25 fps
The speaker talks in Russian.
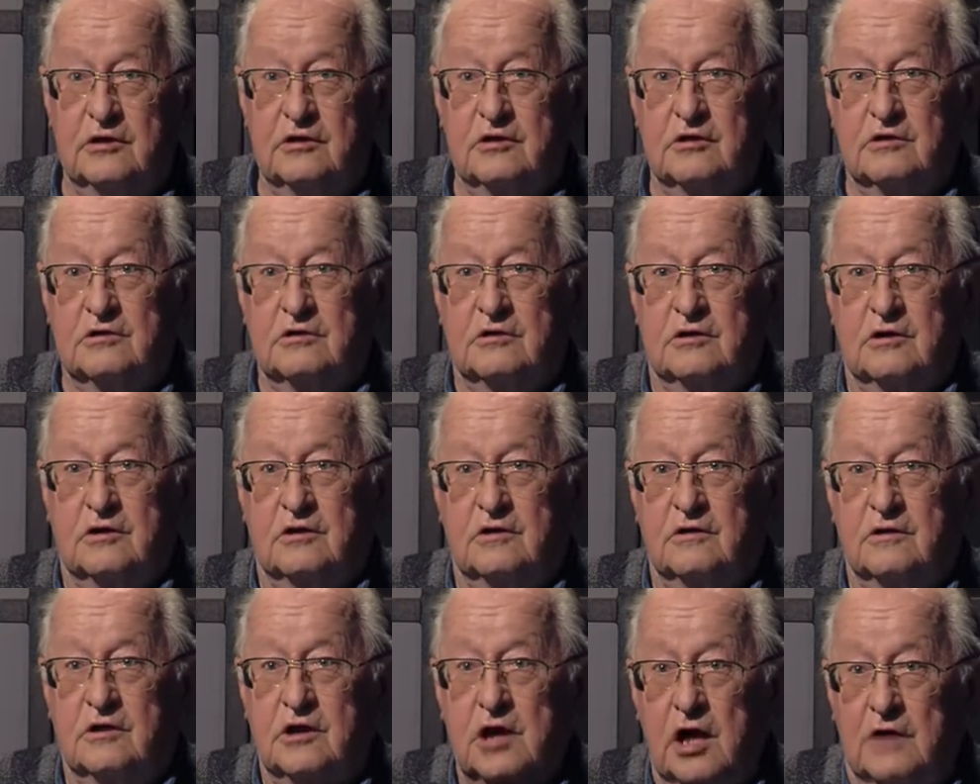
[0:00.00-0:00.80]
иногда.
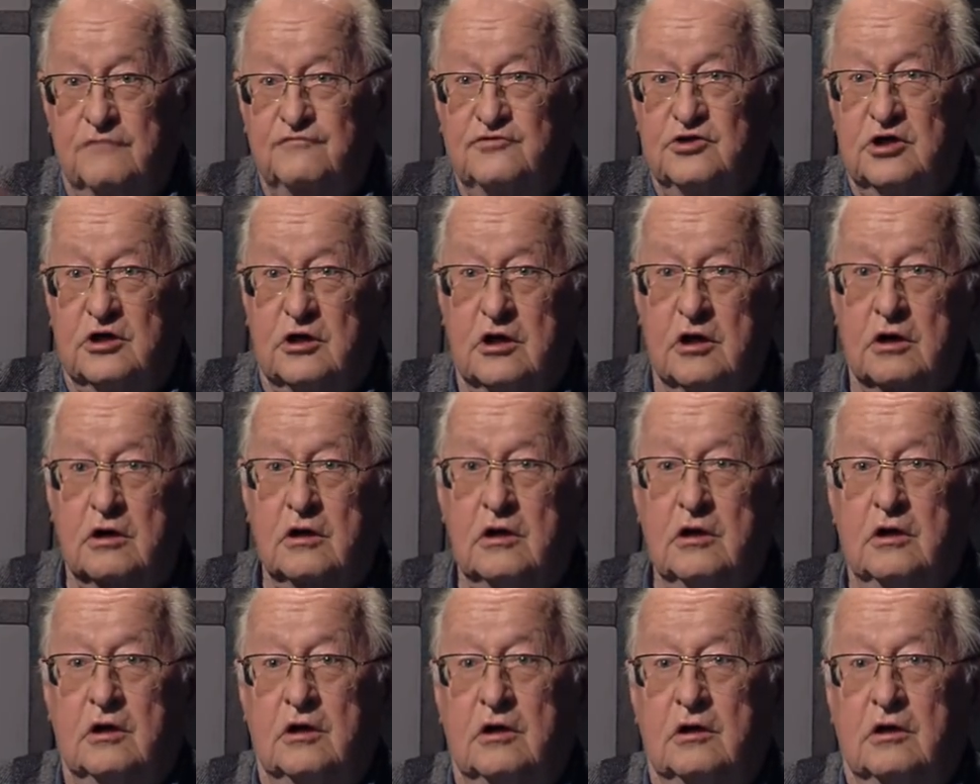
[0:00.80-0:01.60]
Как вчера
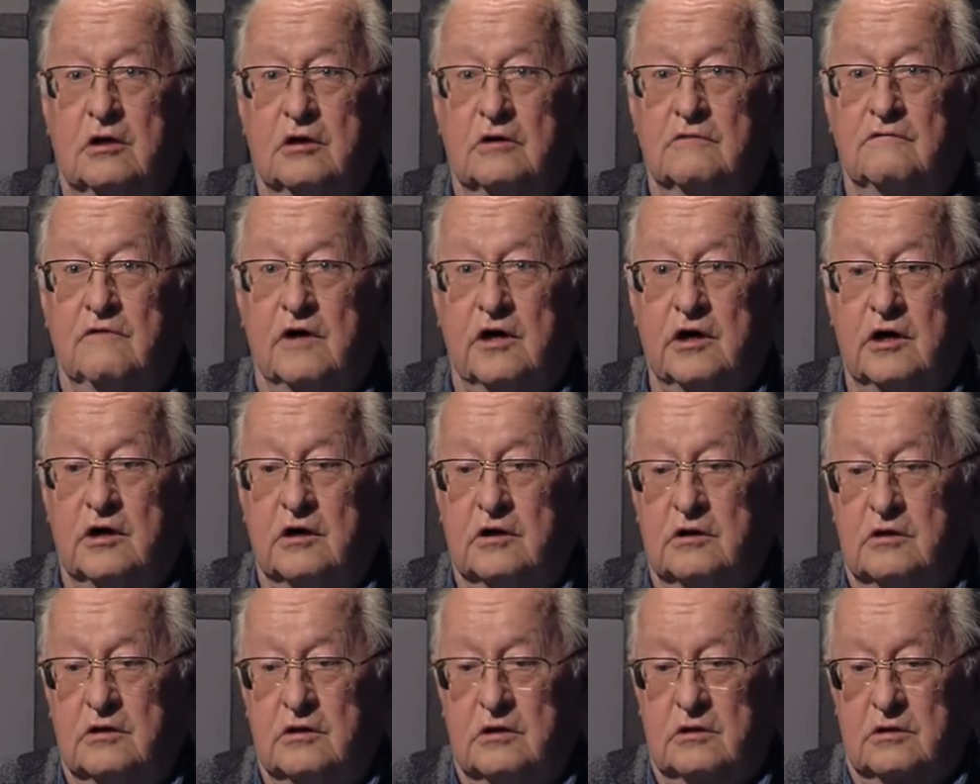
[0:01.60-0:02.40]

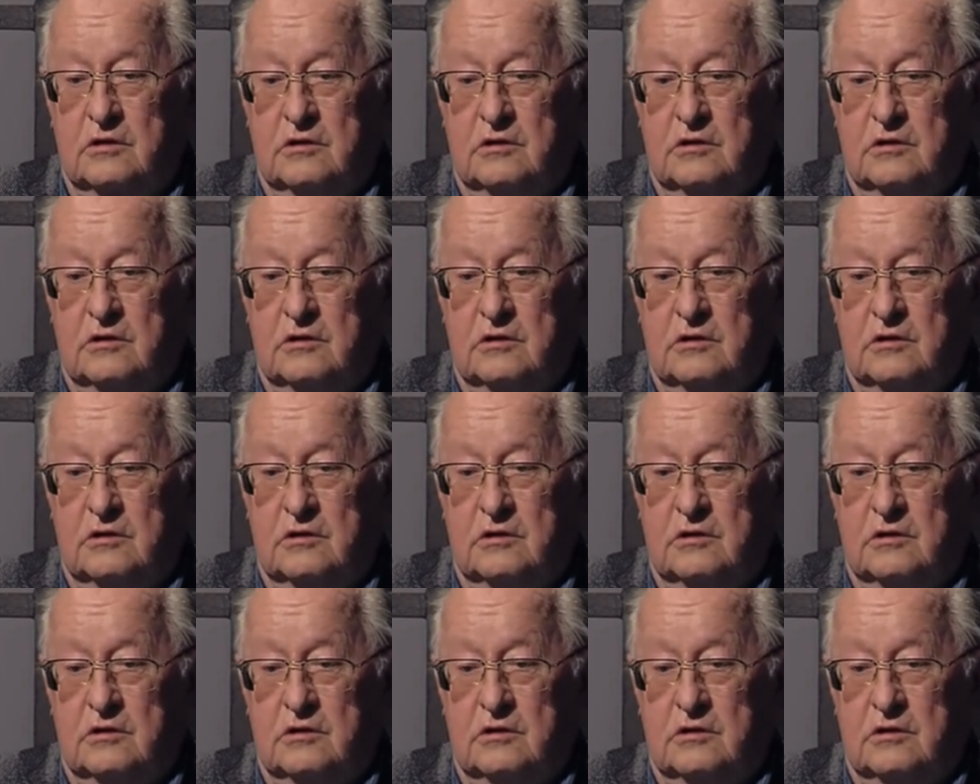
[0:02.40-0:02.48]
говорил